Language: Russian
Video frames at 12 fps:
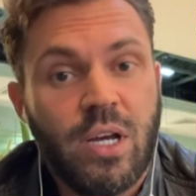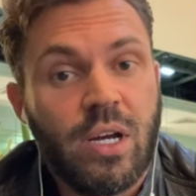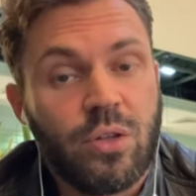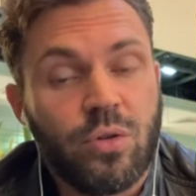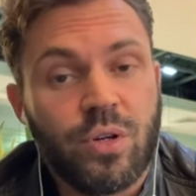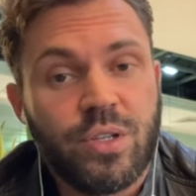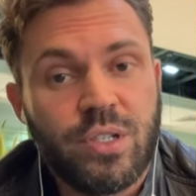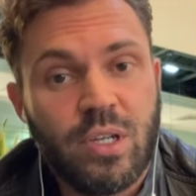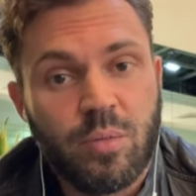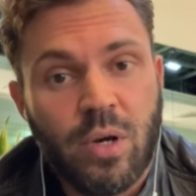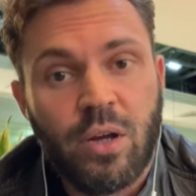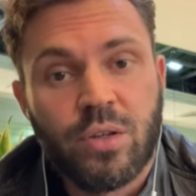которые
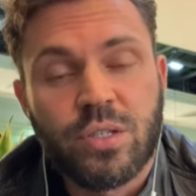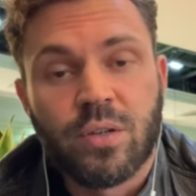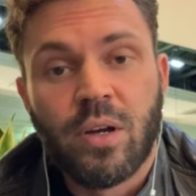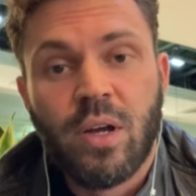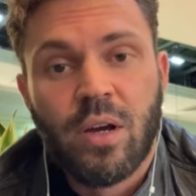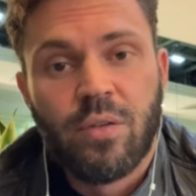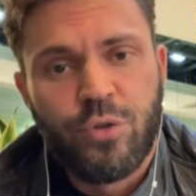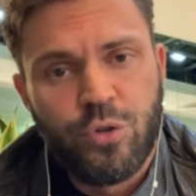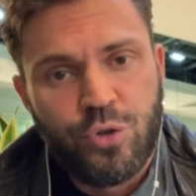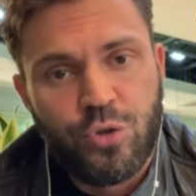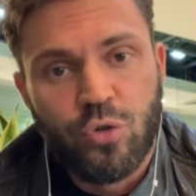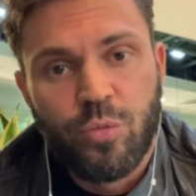занимаются в
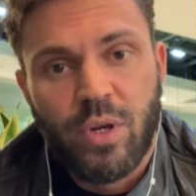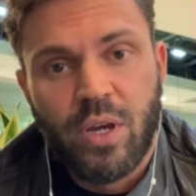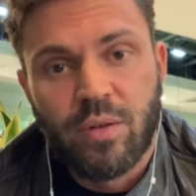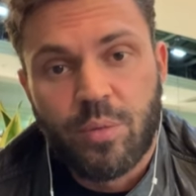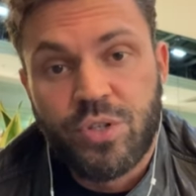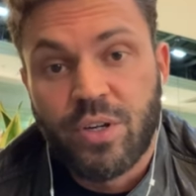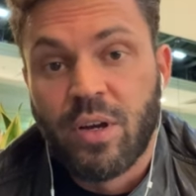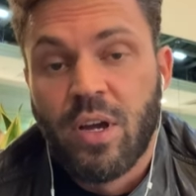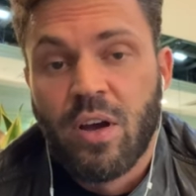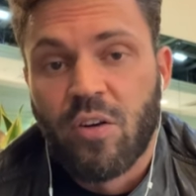YouTube и вообще